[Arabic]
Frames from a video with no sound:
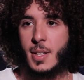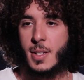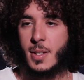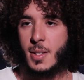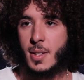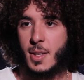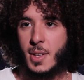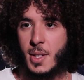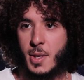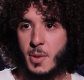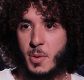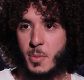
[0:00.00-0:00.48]

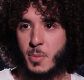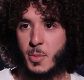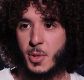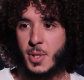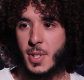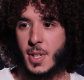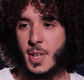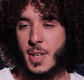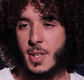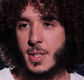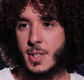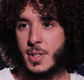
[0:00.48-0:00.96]
الهنديه
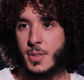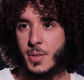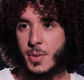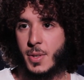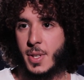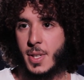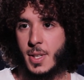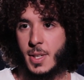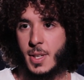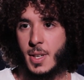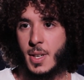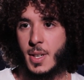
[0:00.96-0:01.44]
والموسيقى
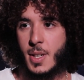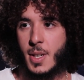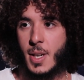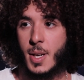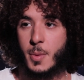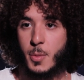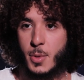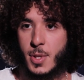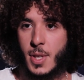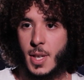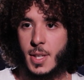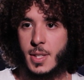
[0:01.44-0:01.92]
التركيه يعني
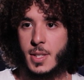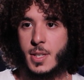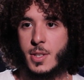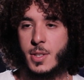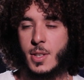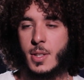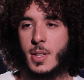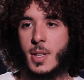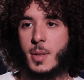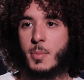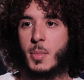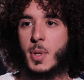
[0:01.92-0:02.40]
انا متاثر
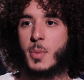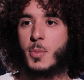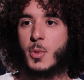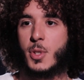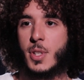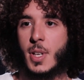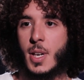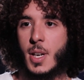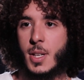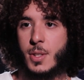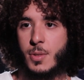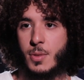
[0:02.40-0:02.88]
جدا
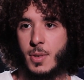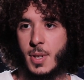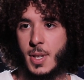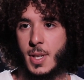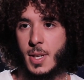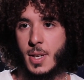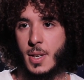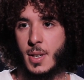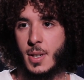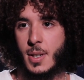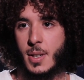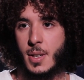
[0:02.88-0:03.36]
بالموسيقى
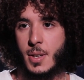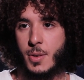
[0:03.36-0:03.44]
التركيه